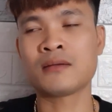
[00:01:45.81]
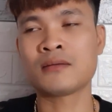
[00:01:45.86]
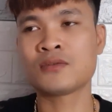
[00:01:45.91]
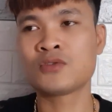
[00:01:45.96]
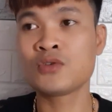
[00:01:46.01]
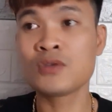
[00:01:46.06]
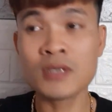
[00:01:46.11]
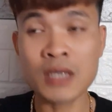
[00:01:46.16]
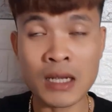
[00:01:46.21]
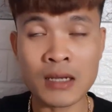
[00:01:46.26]

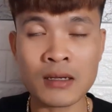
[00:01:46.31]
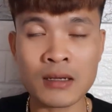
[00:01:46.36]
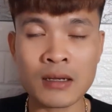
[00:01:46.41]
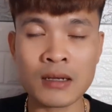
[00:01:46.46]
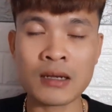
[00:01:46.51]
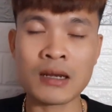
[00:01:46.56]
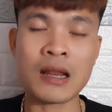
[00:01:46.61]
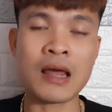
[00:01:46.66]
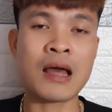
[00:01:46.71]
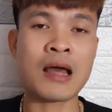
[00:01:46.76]
duy nhất
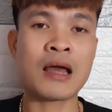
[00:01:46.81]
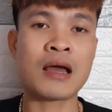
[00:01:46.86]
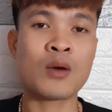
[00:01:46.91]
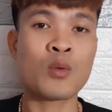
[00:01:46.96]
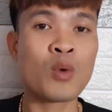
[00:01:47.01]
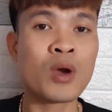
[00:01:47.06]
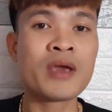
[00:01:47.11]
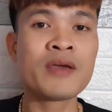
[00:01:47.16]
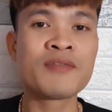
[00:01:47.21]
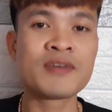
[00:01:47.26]
là
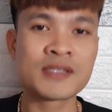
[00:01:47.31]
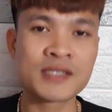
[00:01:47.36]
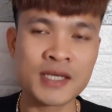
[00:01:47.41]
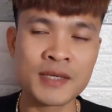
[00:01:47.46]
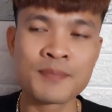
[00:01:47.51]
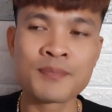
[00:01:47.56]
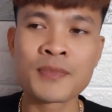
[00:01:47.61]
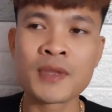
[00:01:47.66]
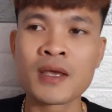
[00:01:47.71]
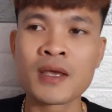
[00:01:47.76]
Wave và Zim,